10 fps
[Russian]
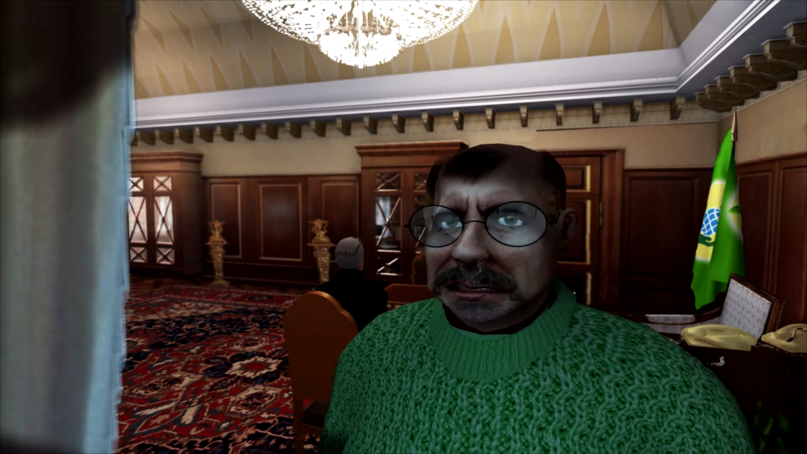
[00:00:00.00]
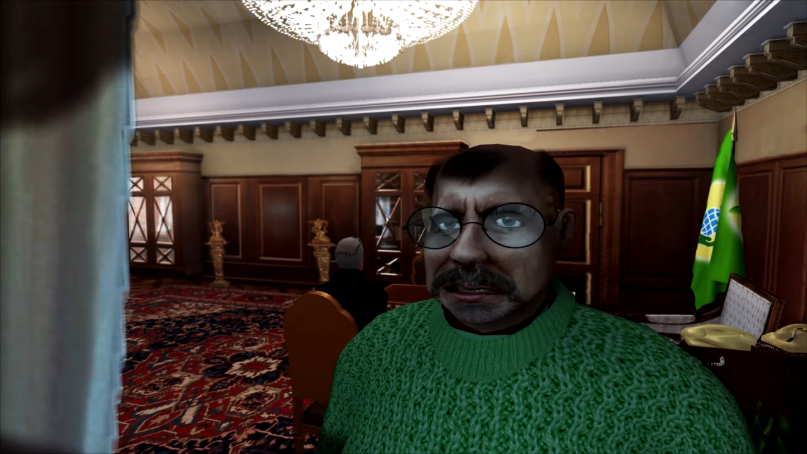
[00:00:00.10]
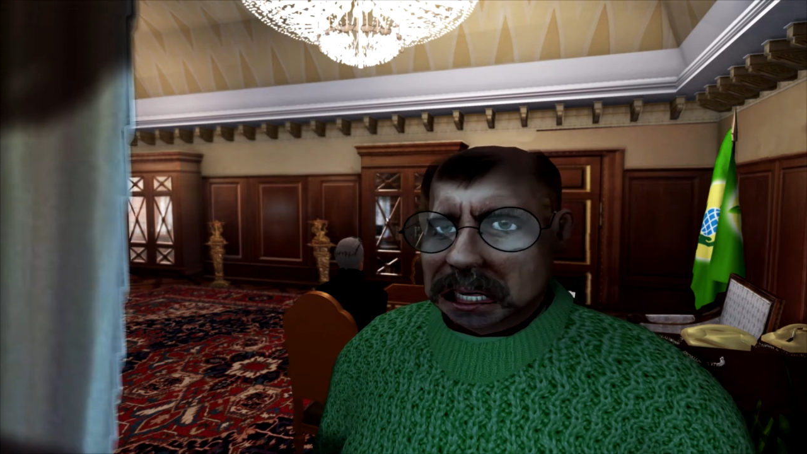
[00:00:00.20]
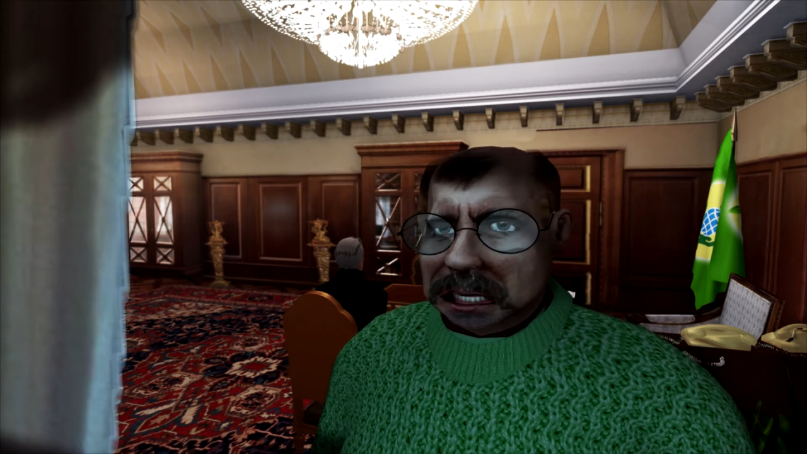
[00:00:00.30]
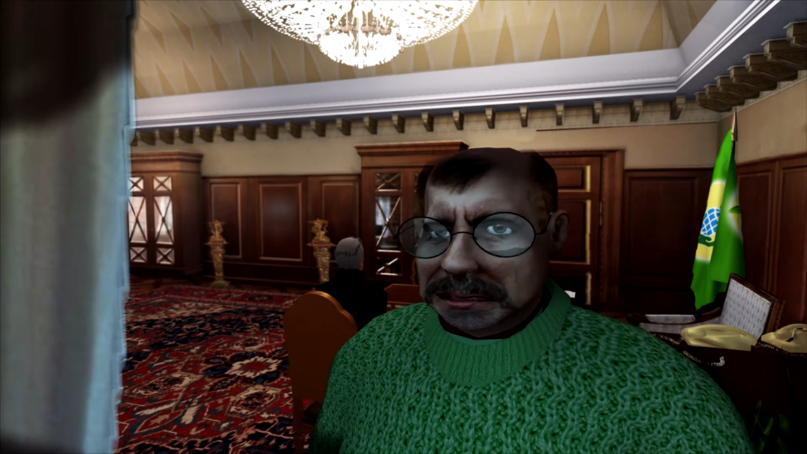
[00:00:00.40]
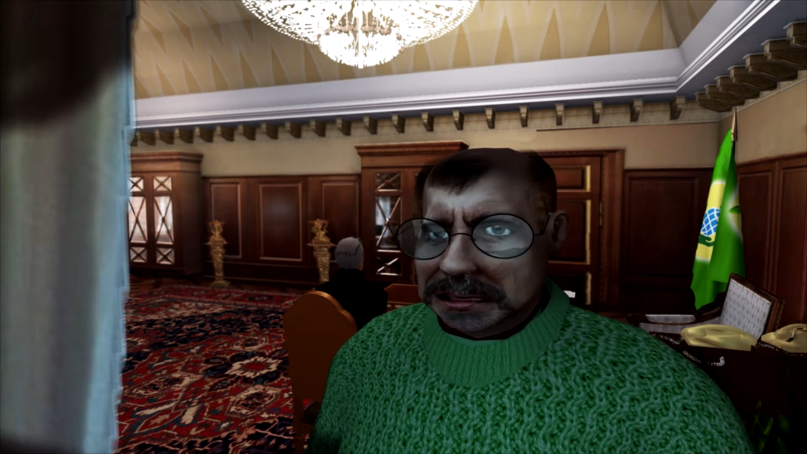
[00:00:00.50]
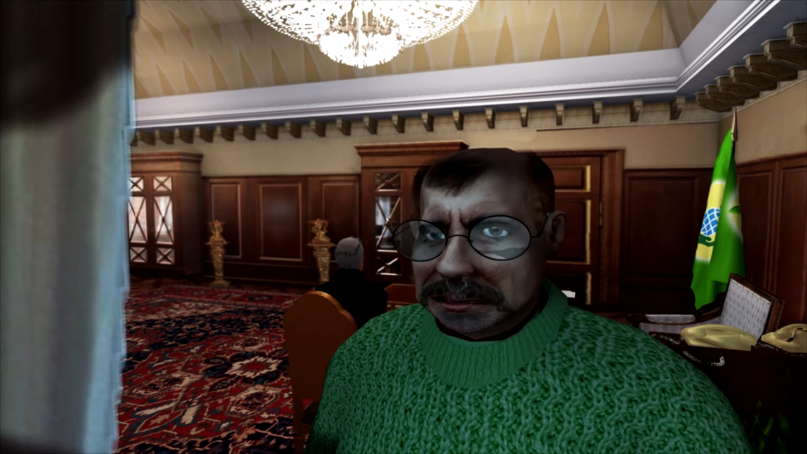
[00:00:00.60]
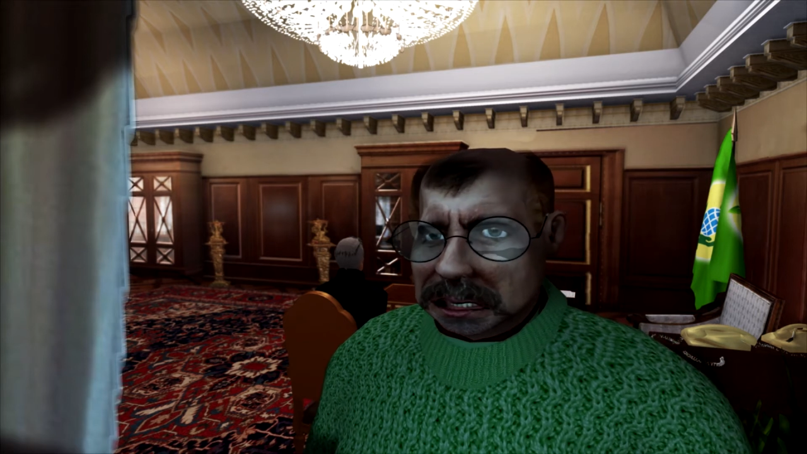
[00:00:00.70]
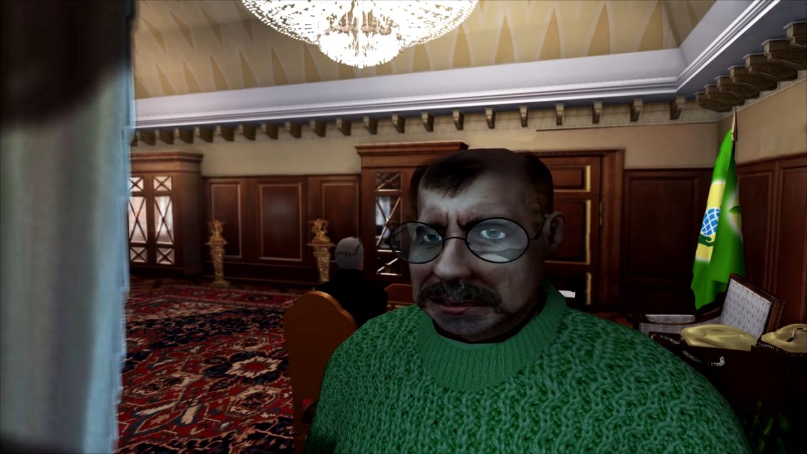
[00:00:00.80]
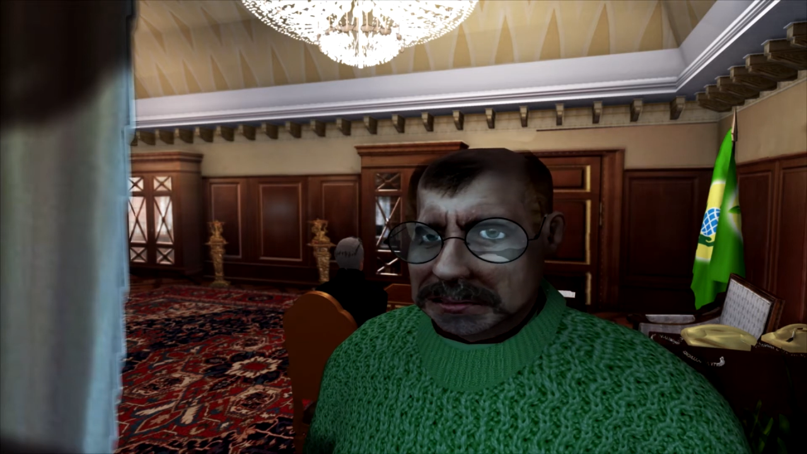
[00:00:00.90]
Когда
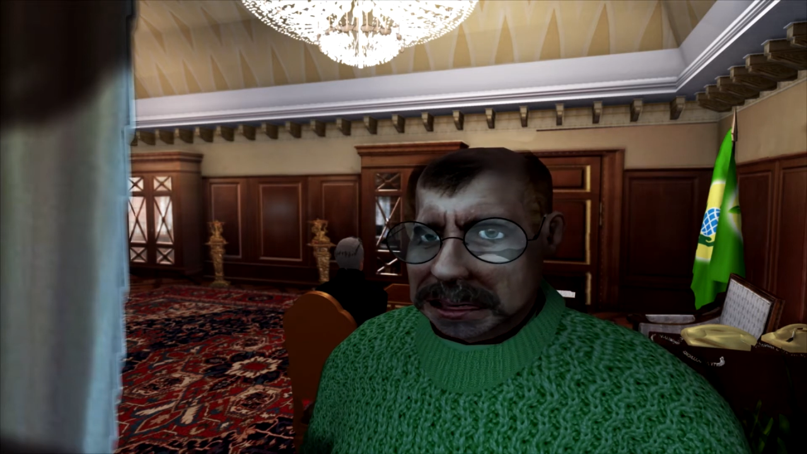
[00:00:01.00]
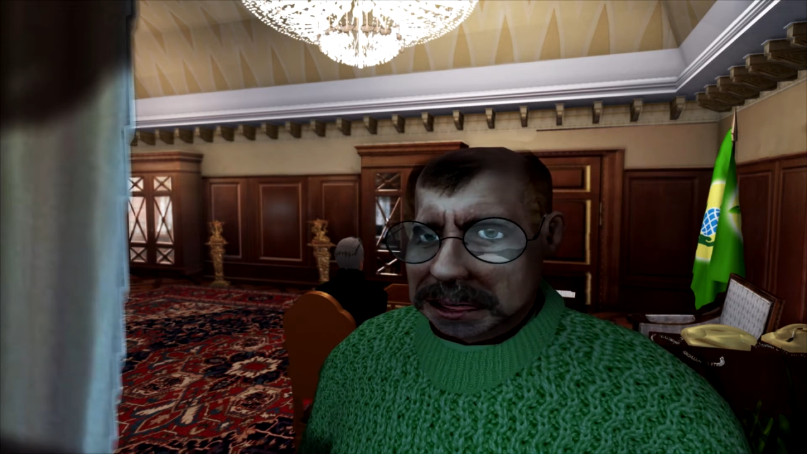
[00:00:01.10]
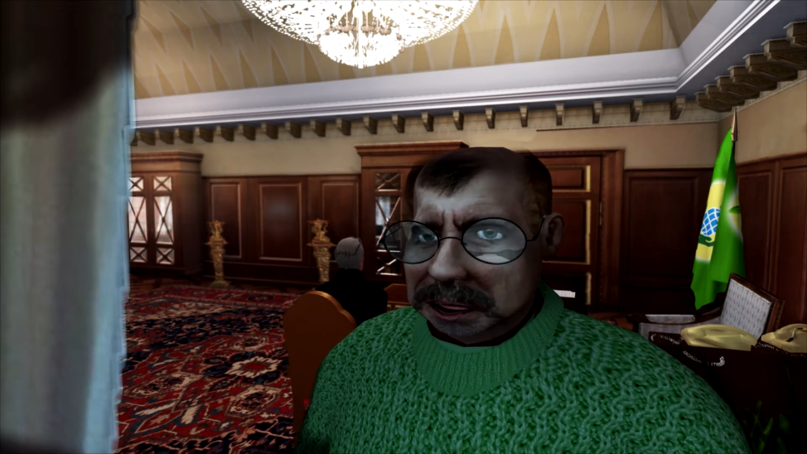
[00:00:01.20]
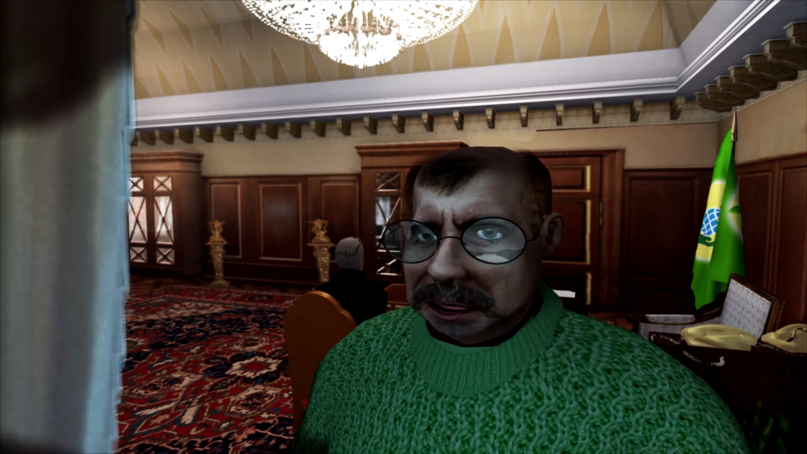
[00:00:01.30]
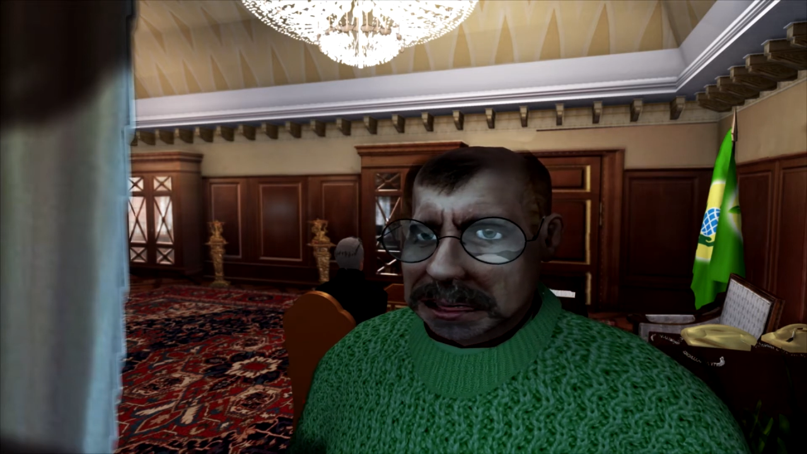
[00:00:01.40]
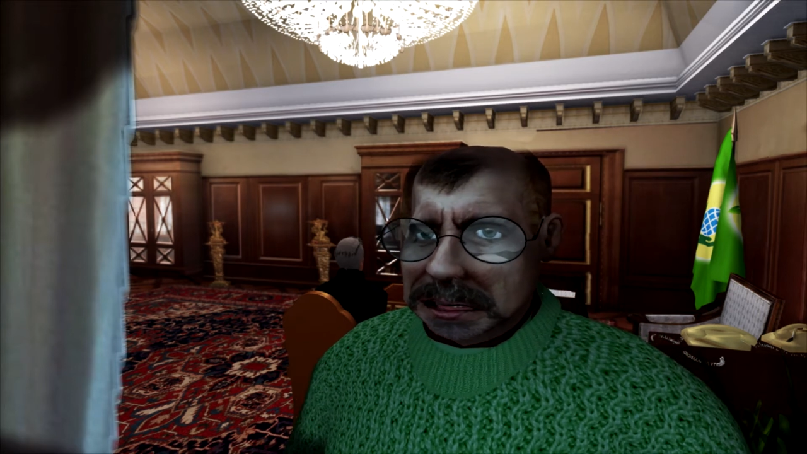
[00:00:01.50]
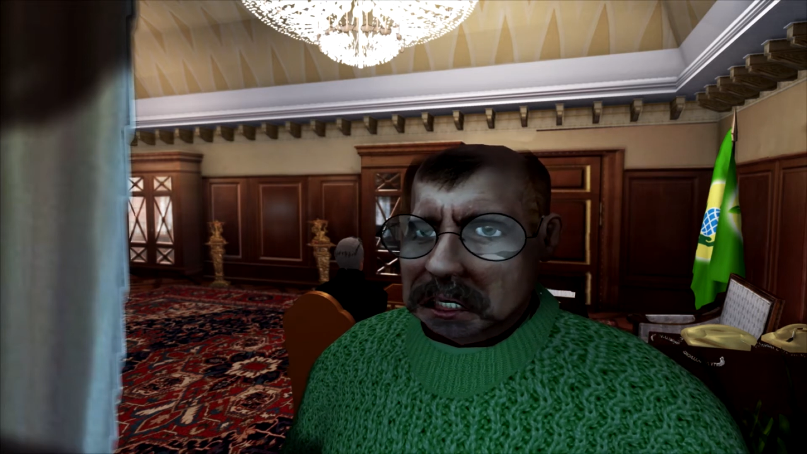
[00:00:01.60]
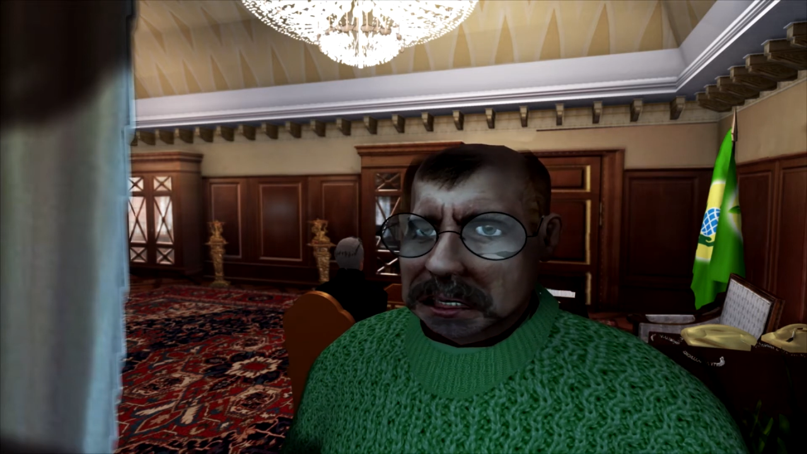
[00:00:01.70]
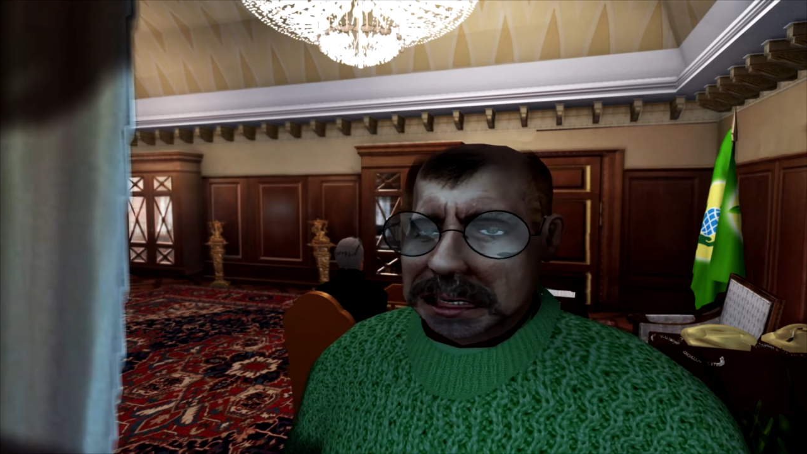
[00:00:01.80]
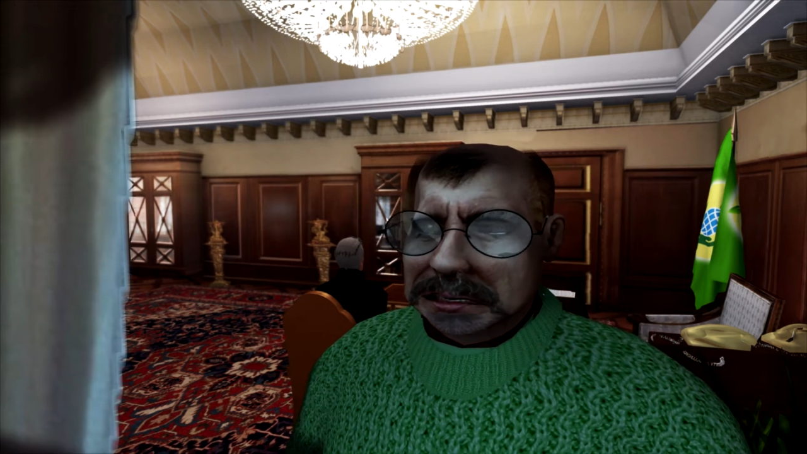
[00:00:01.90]
настанут лучшие
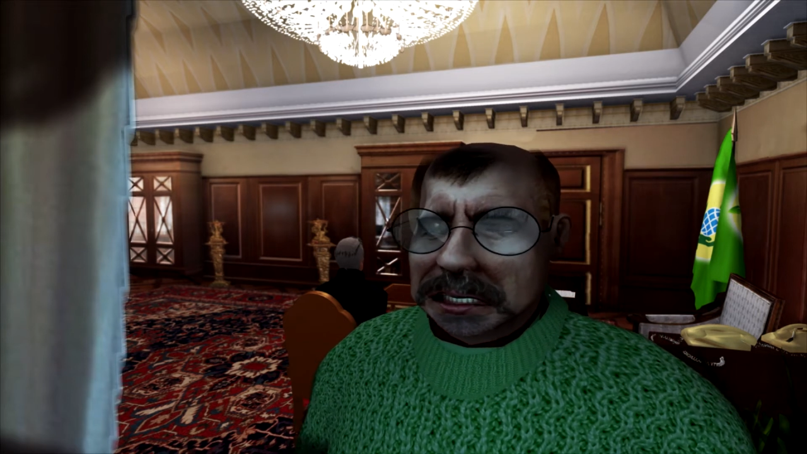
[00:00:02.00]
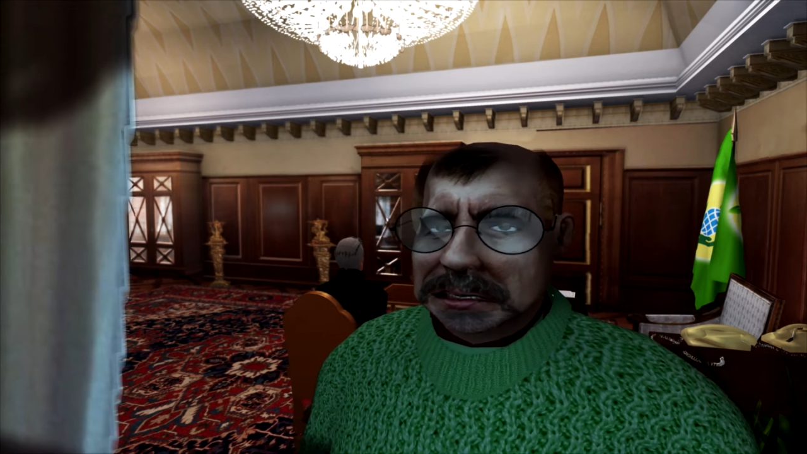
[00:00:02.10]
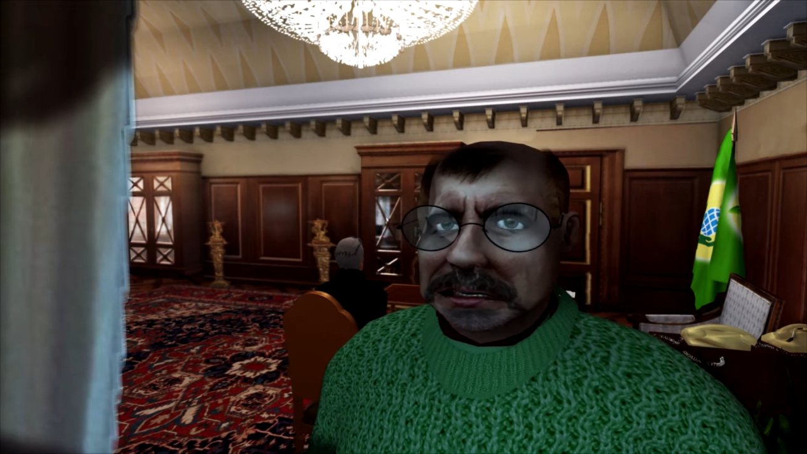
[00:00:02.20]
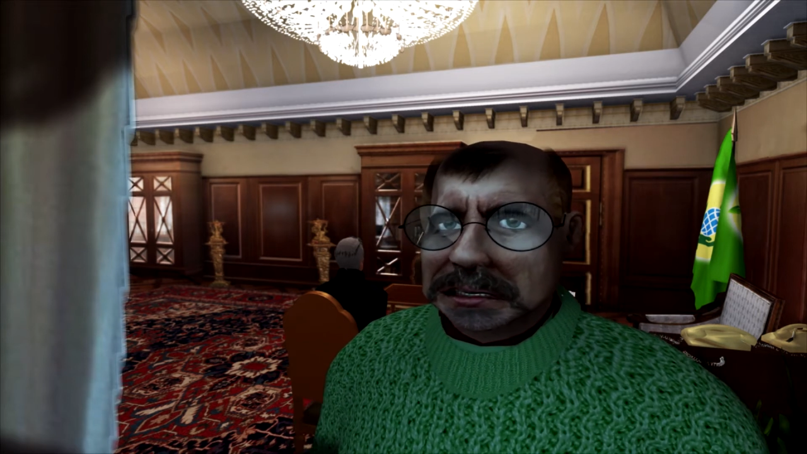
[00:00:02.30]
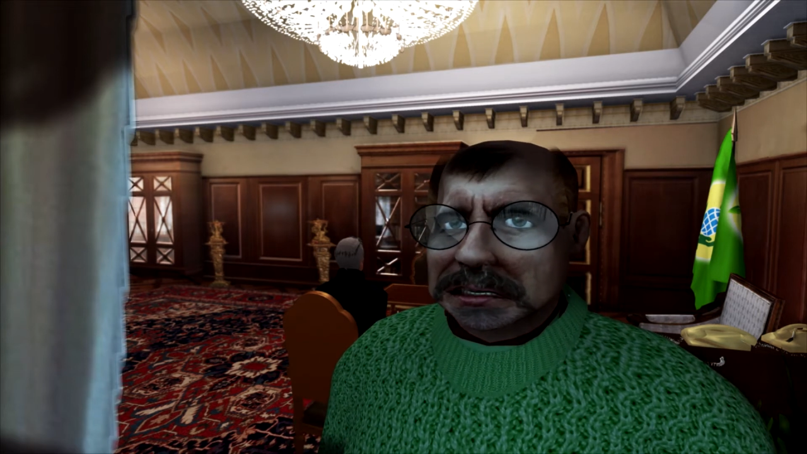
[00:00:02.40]
времена,